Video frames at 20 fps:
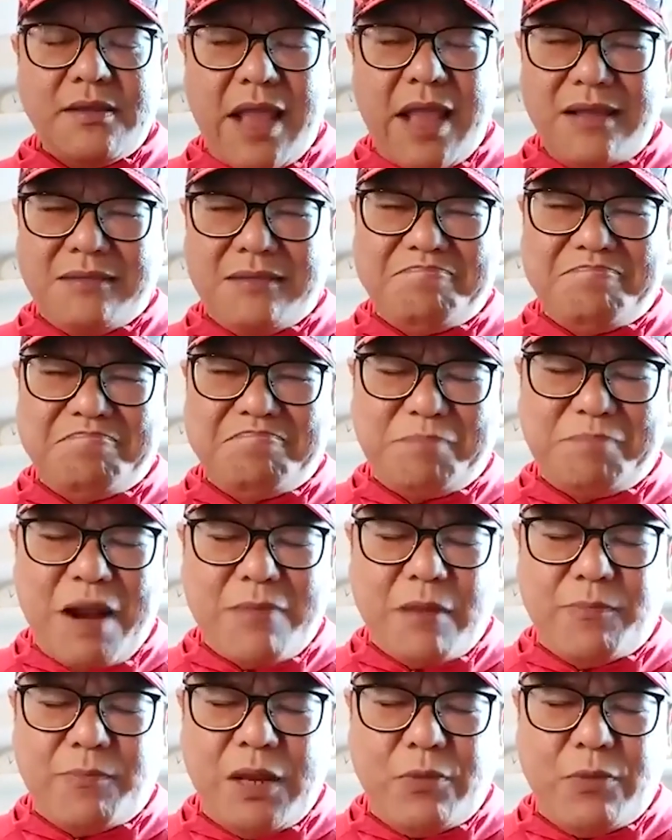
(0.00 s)
Not
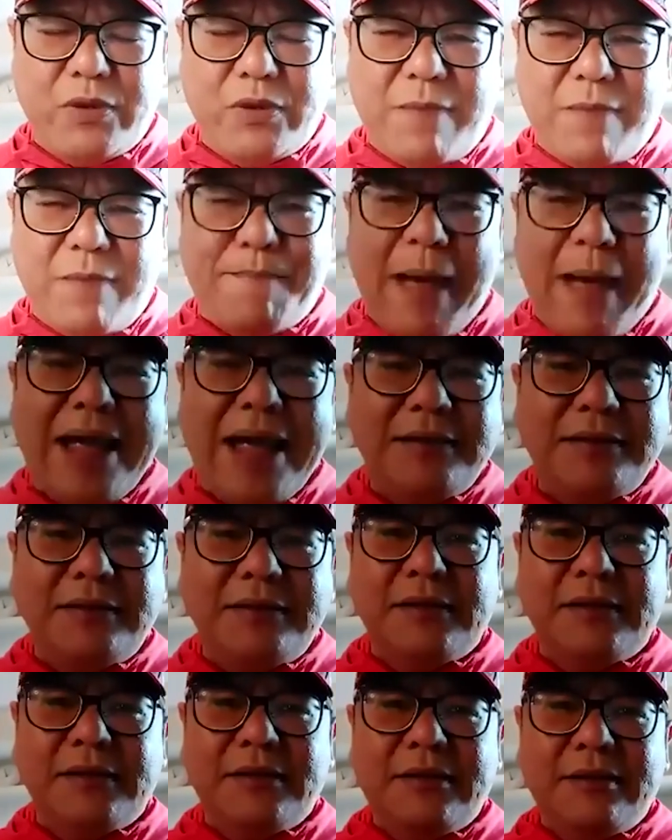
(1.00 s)
probably with a bang,
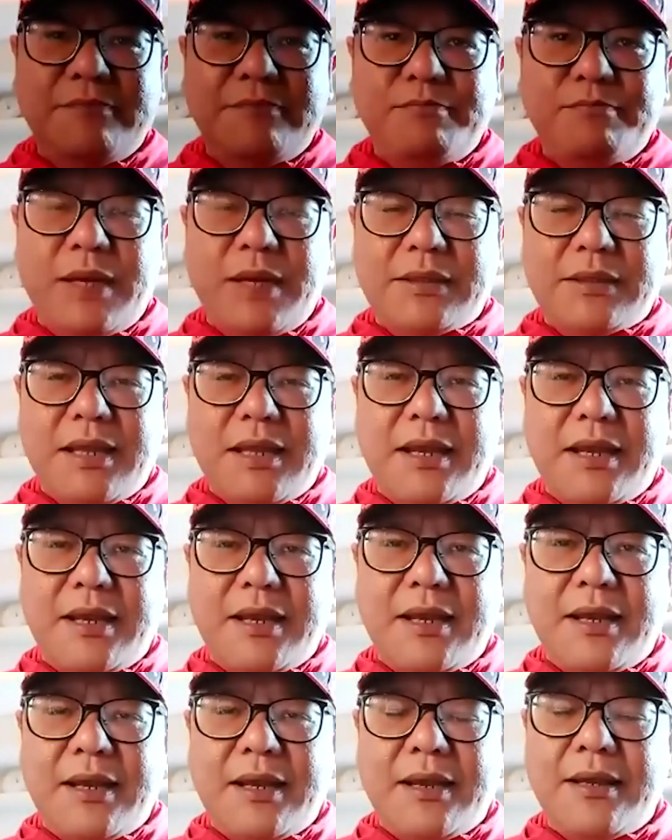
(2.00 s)
but
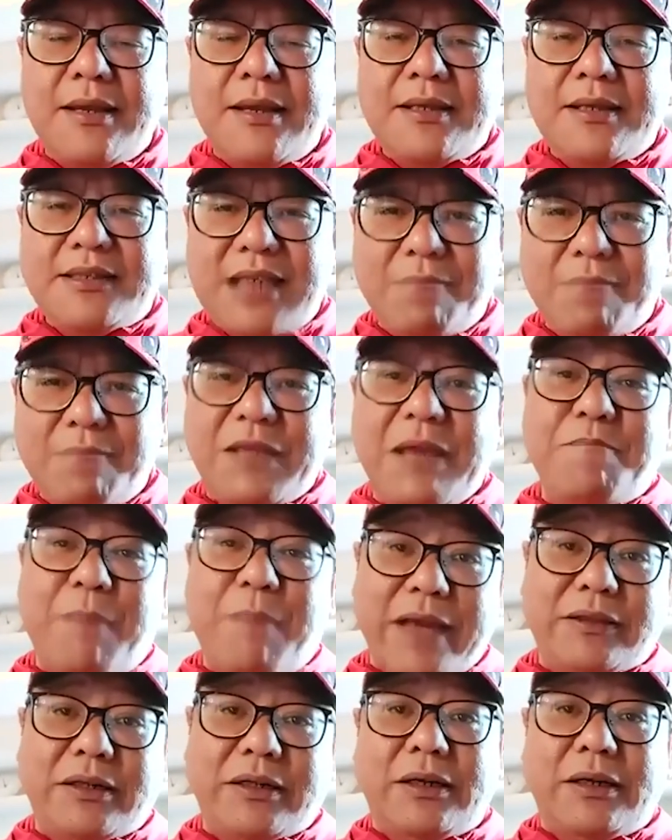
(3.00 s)
uh, something
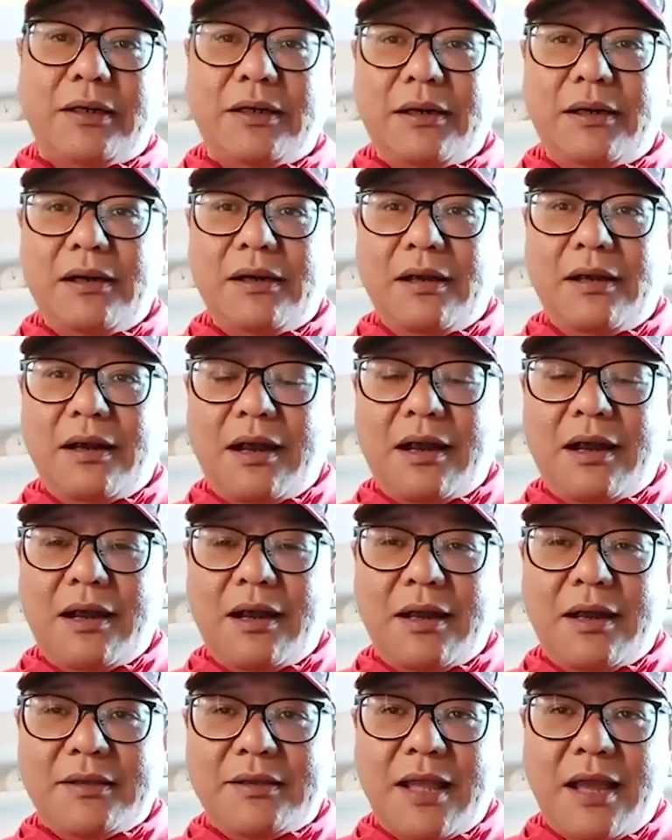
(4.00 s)
better
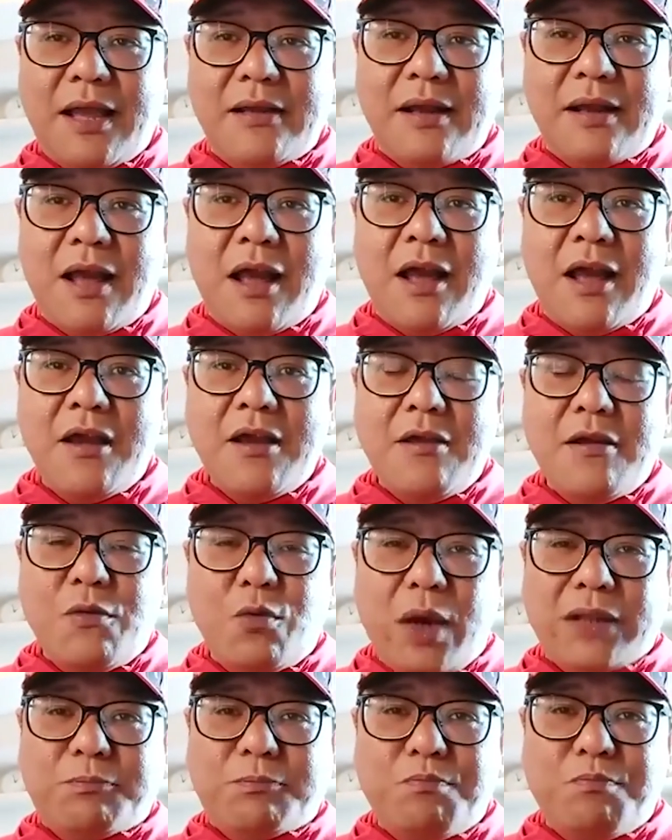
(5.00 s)
uh, than uh,
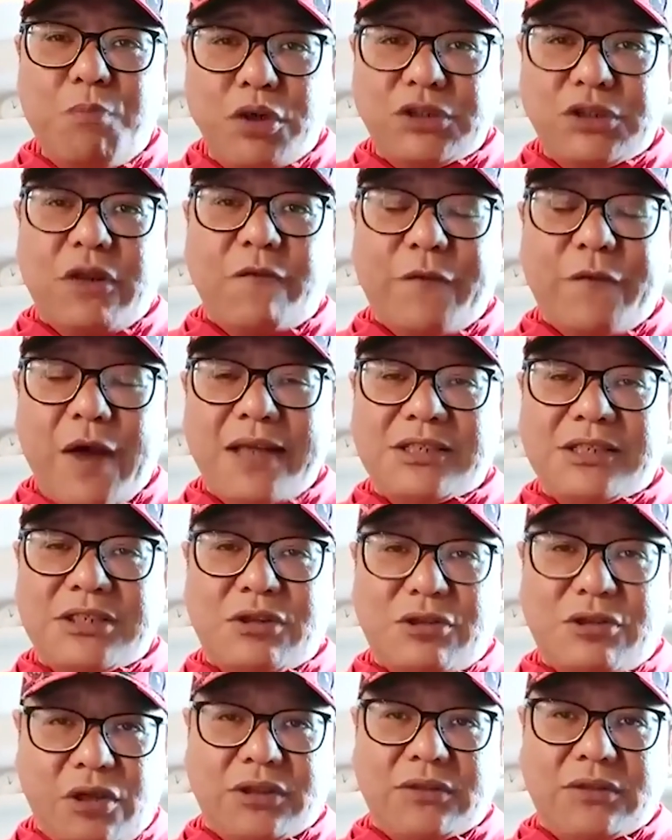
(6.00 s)
what most of us
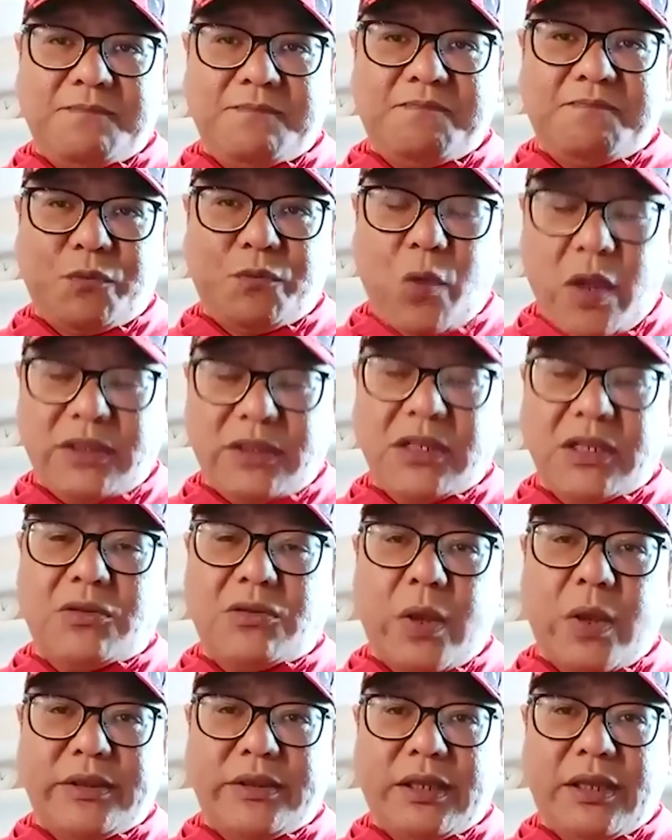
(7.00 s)
thought
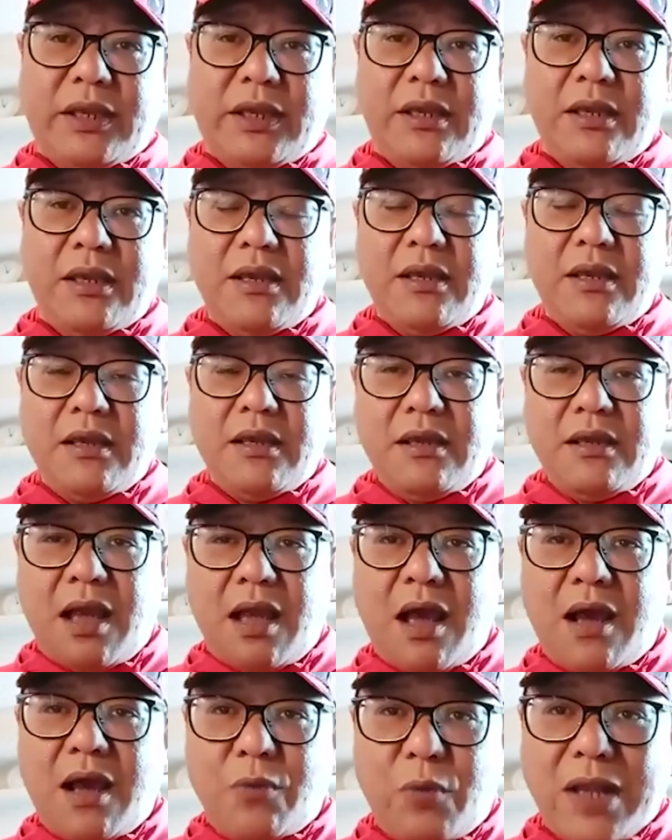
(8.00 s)
2020
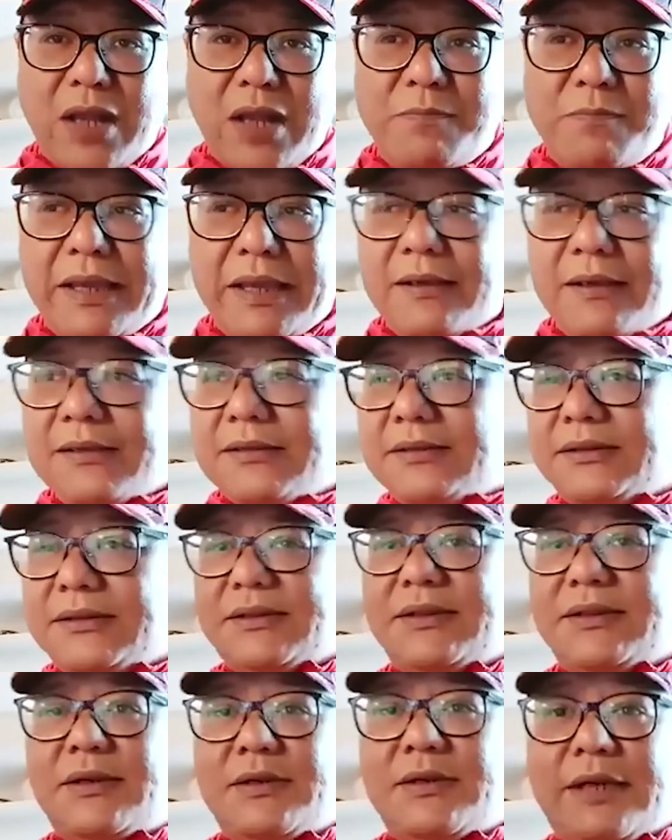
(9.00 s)
uh, will be.
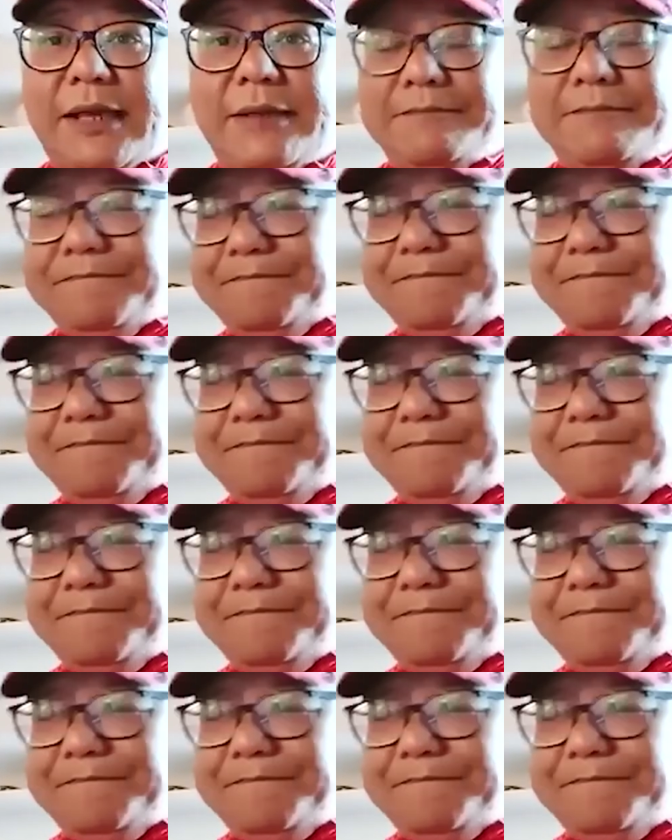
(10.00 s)
Okay.